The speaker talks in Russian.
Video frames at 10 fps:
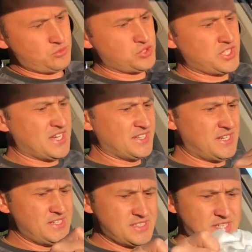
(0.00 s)
Уже
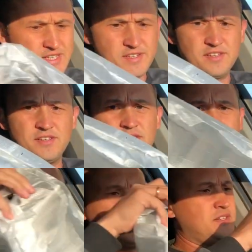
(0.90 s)
догадались, наверное.
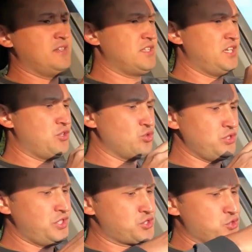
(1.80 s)
Это
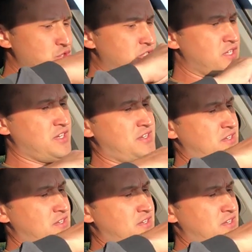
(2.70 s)
решетки.